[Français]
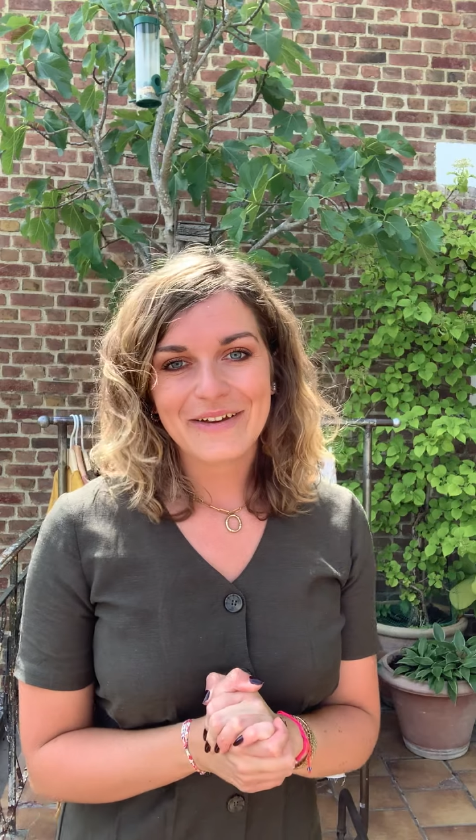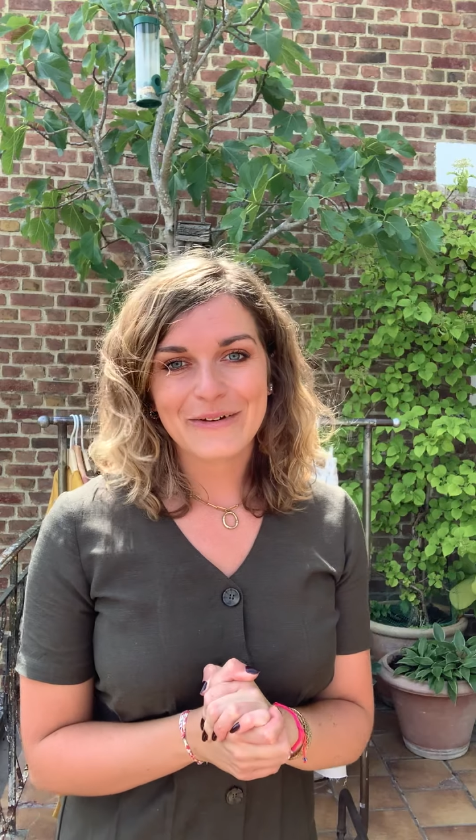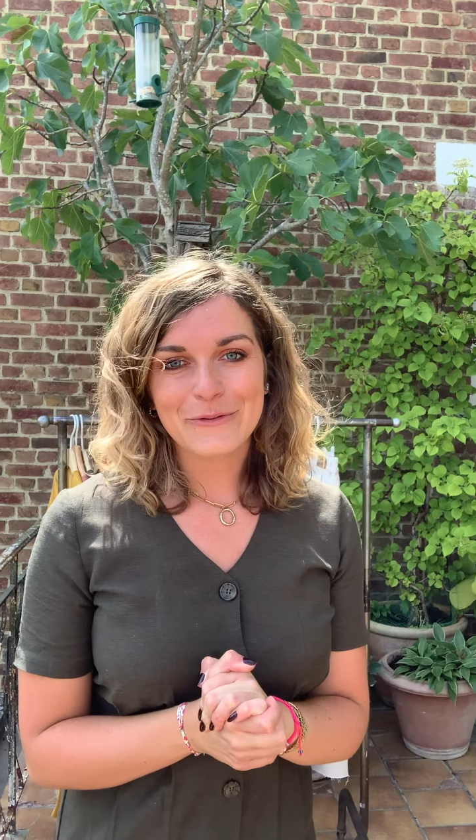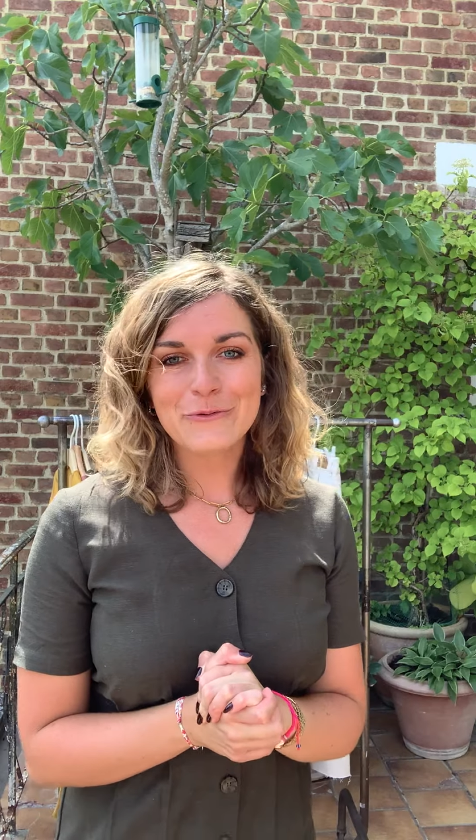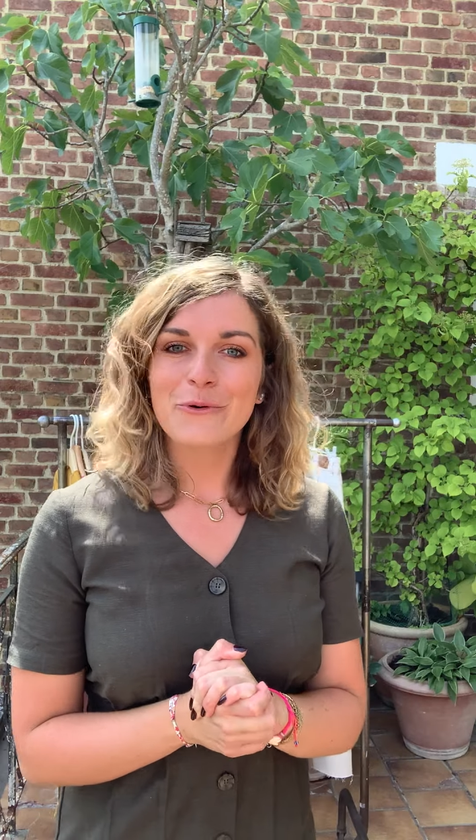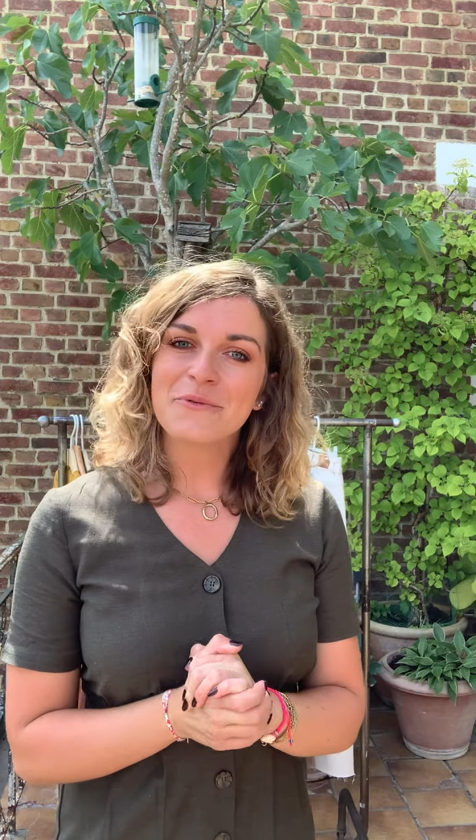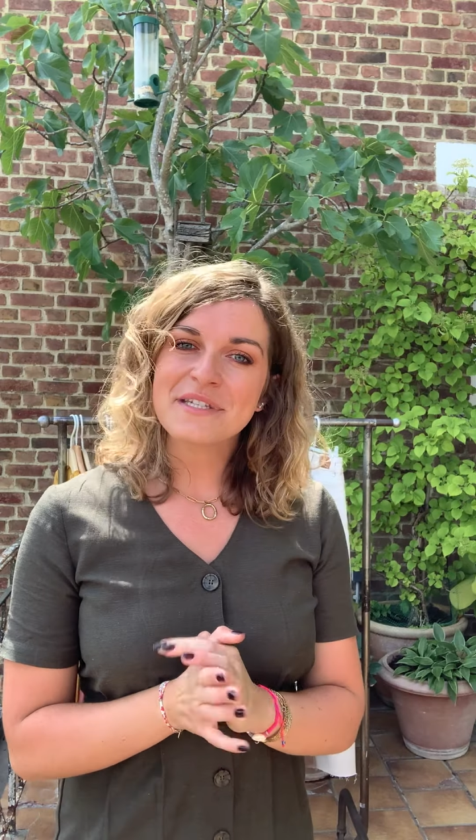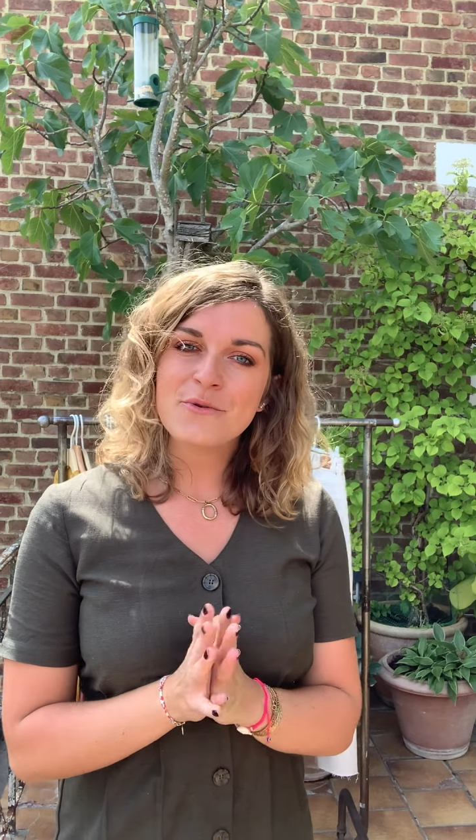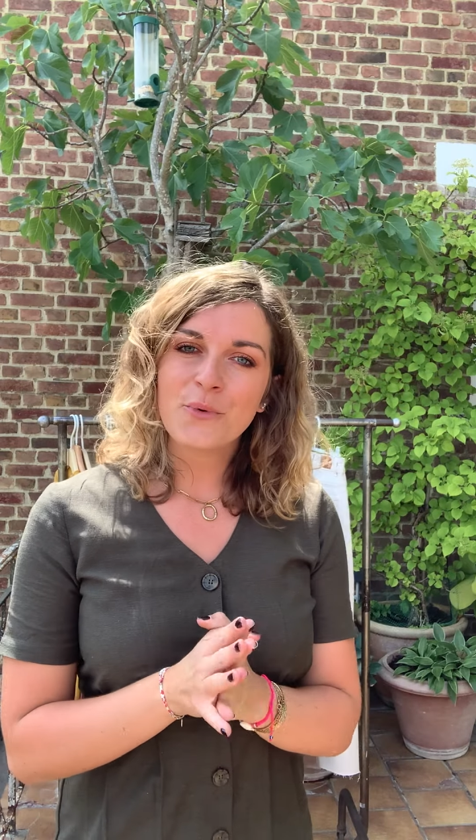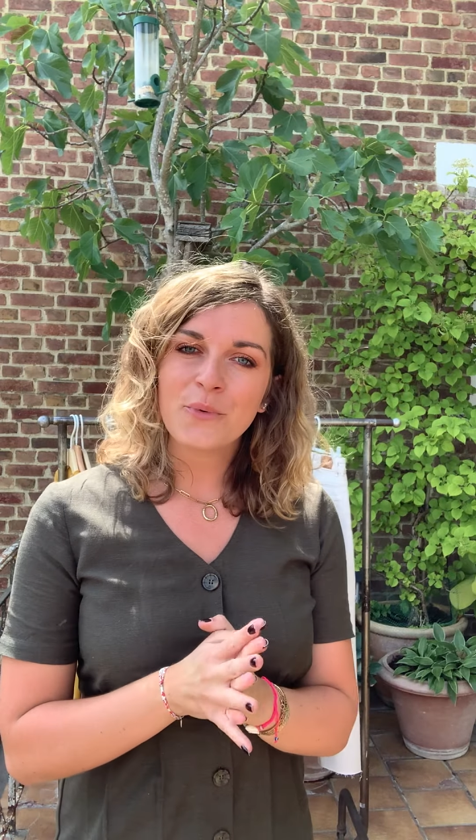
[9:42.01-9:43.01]
Euh, nous
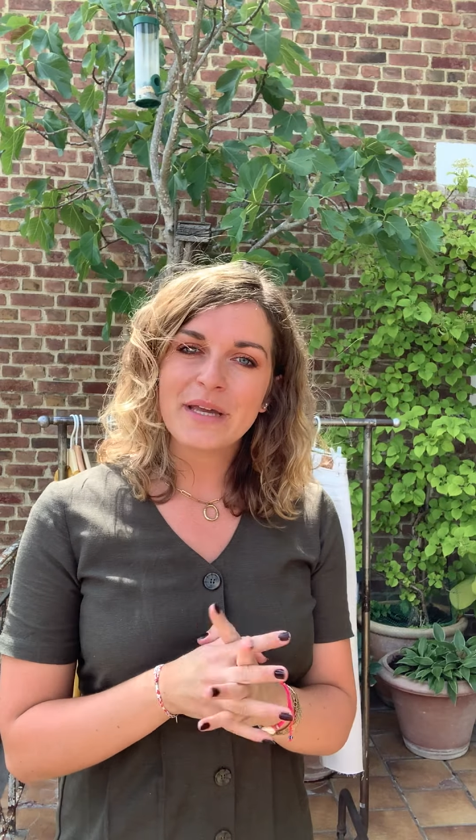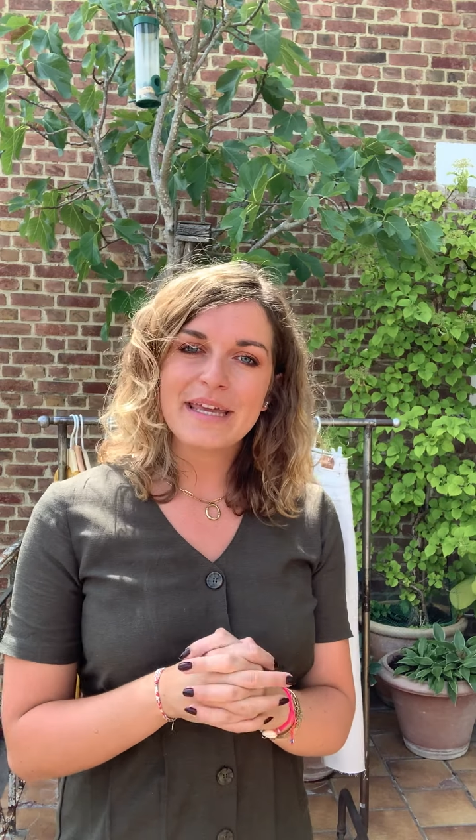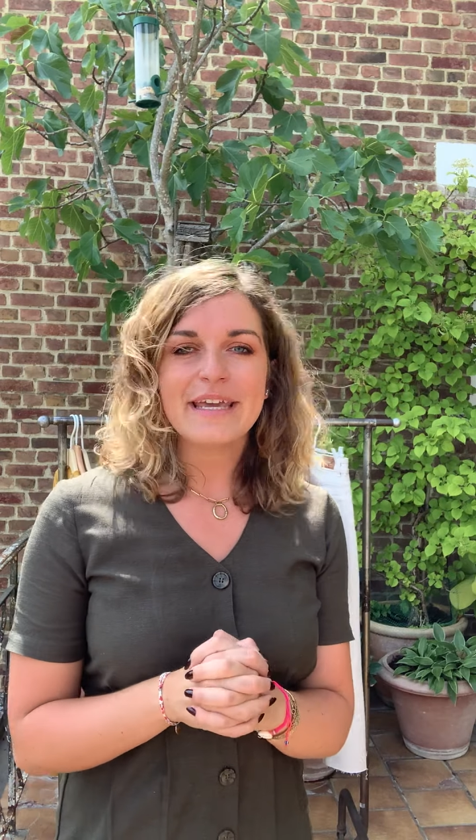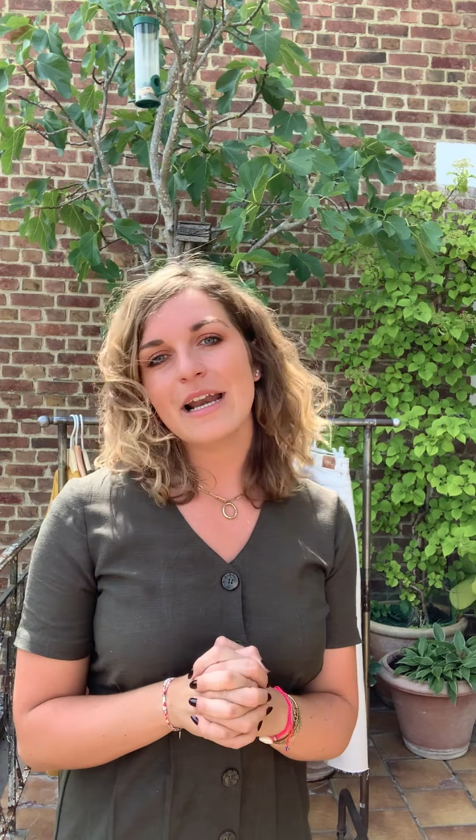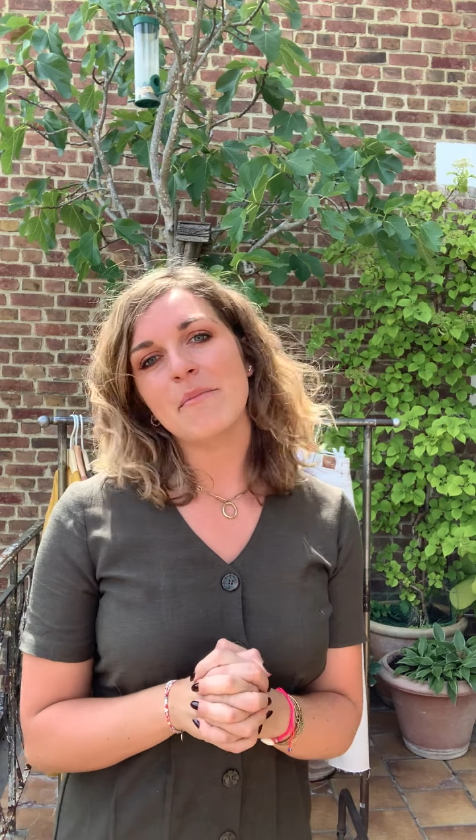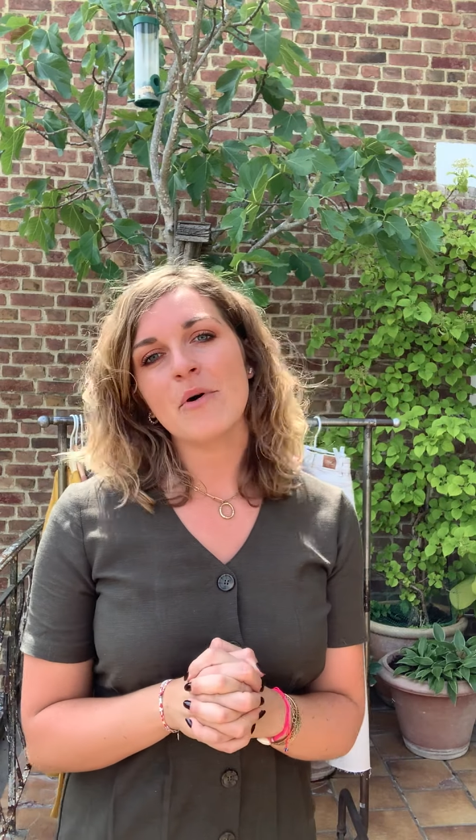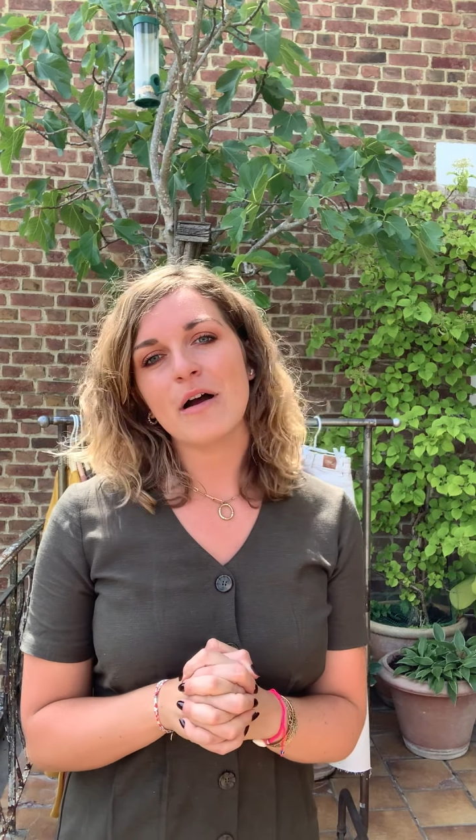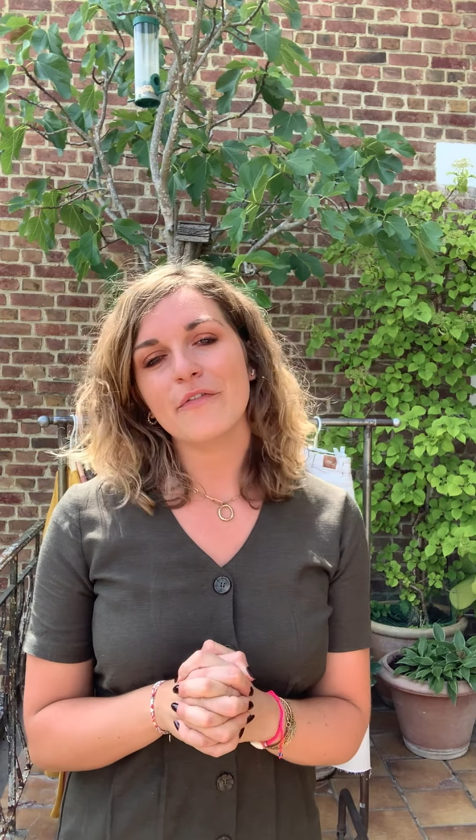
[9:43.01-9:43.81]
continuons également